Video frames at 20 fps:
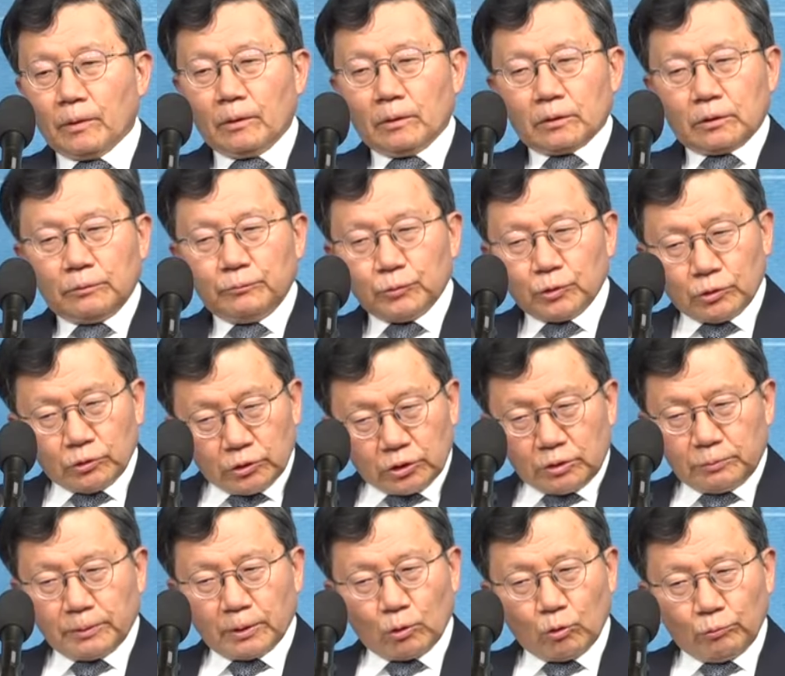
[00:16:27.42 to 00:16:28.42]
금전은
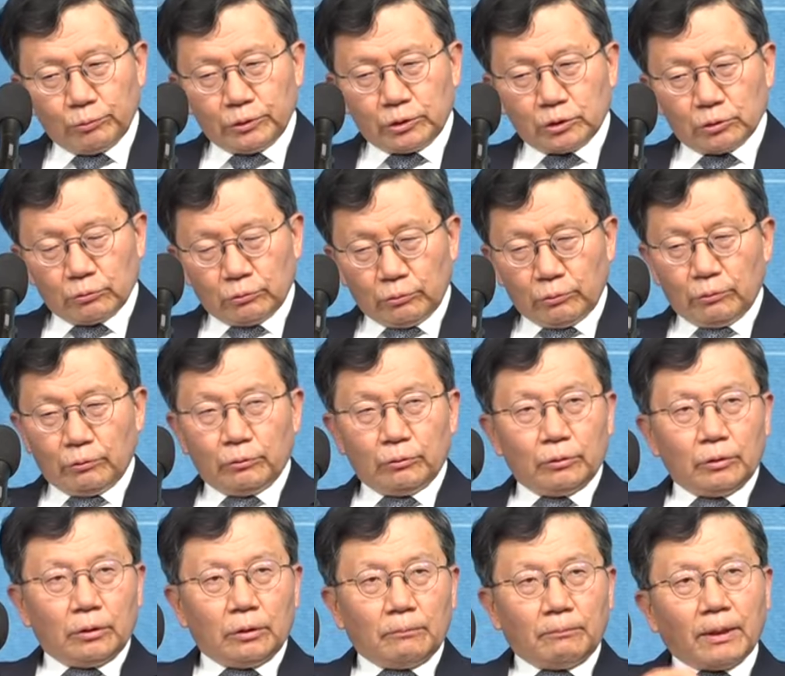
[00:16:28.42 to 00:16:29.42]
집에 꼬비치고
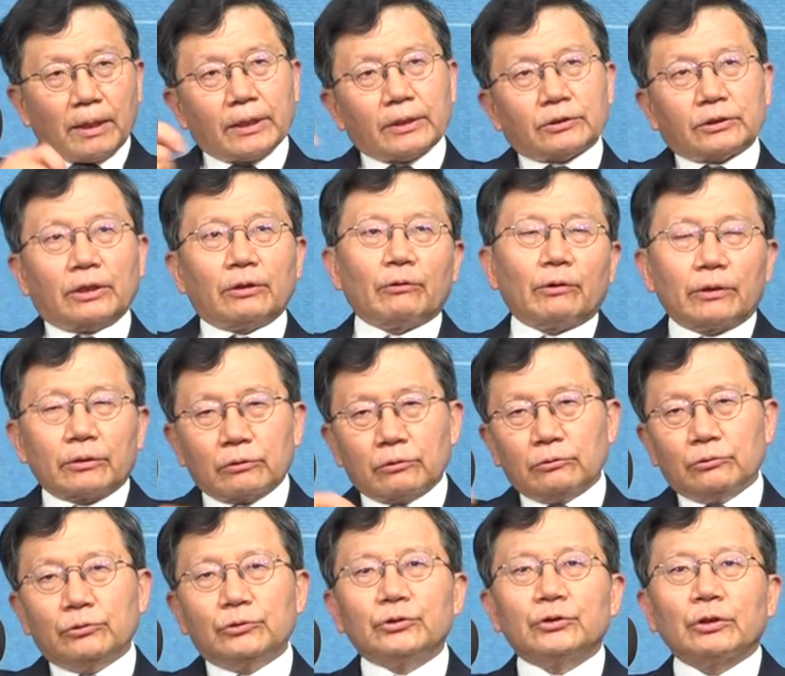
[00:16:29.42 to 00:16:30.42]
밖에 사용하는 건
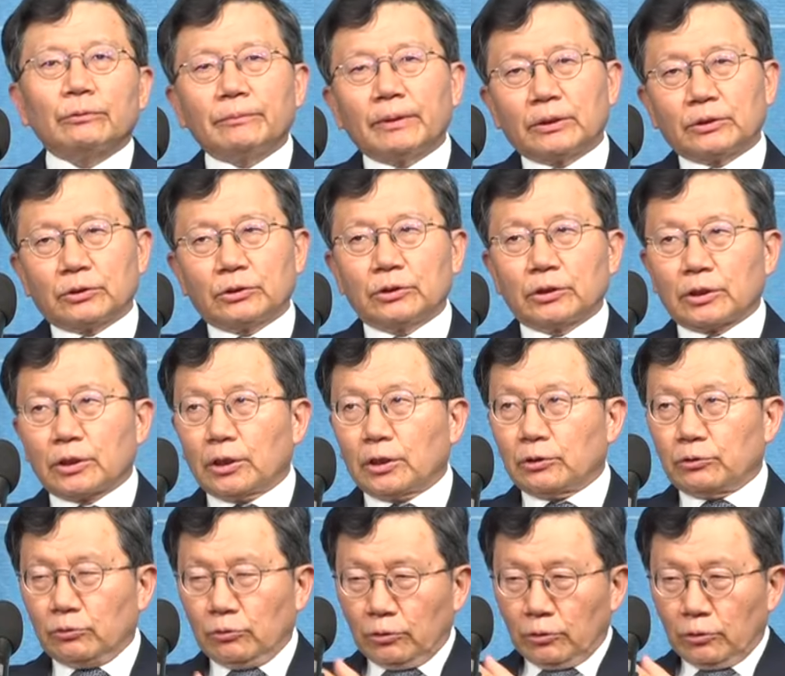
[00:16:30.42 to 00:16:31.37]
은전만 쓰니까